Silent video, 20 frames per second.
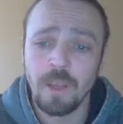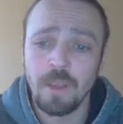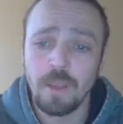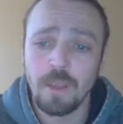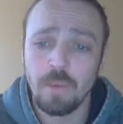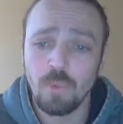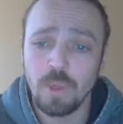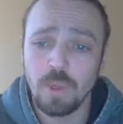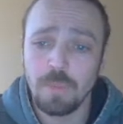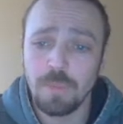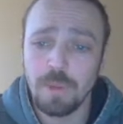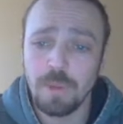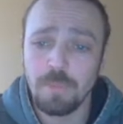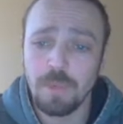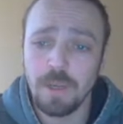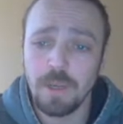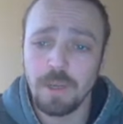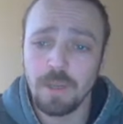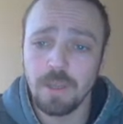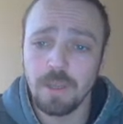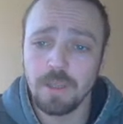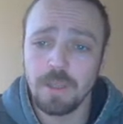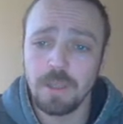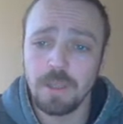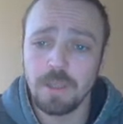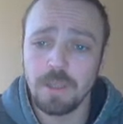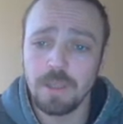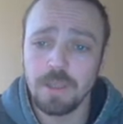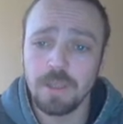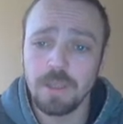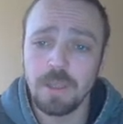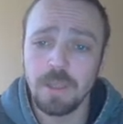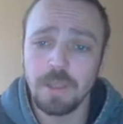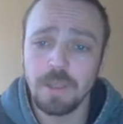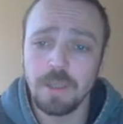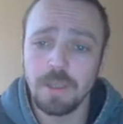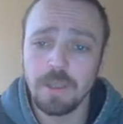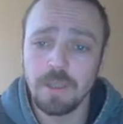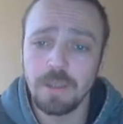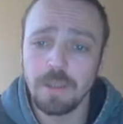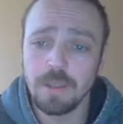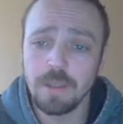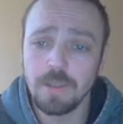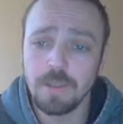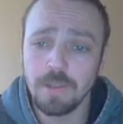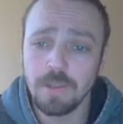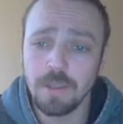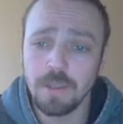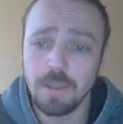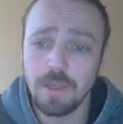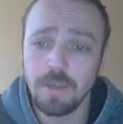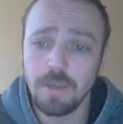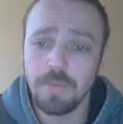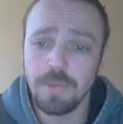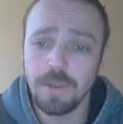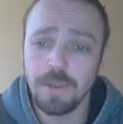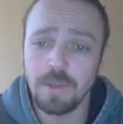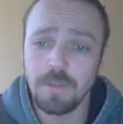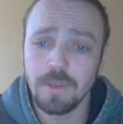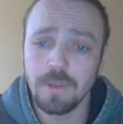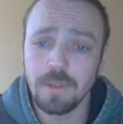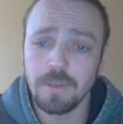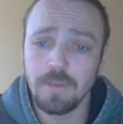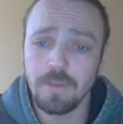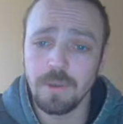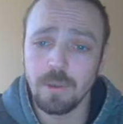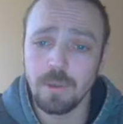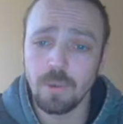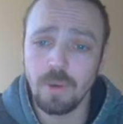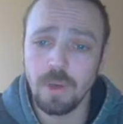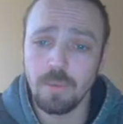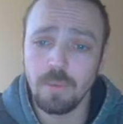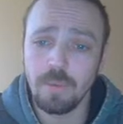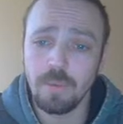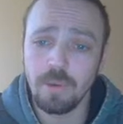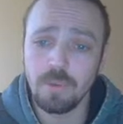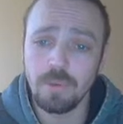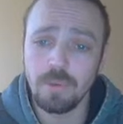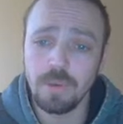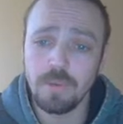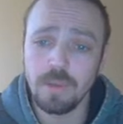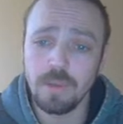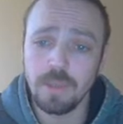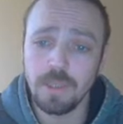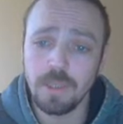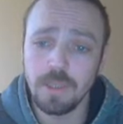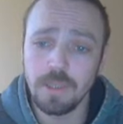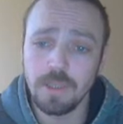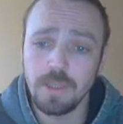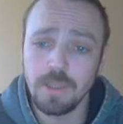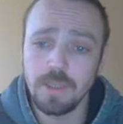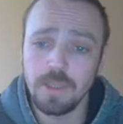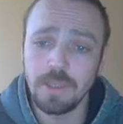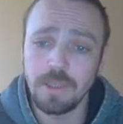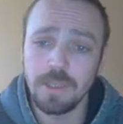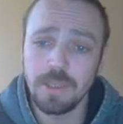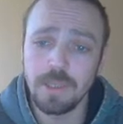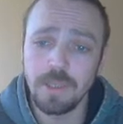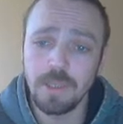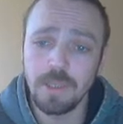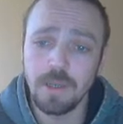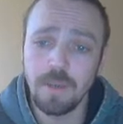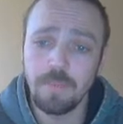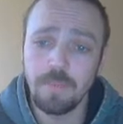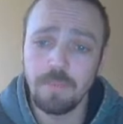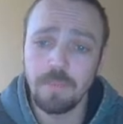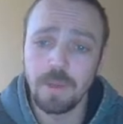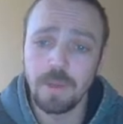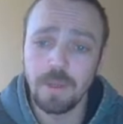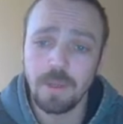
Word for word: И вот пример, как надо сделать. Надо сфотографировать свое оборудование с листиком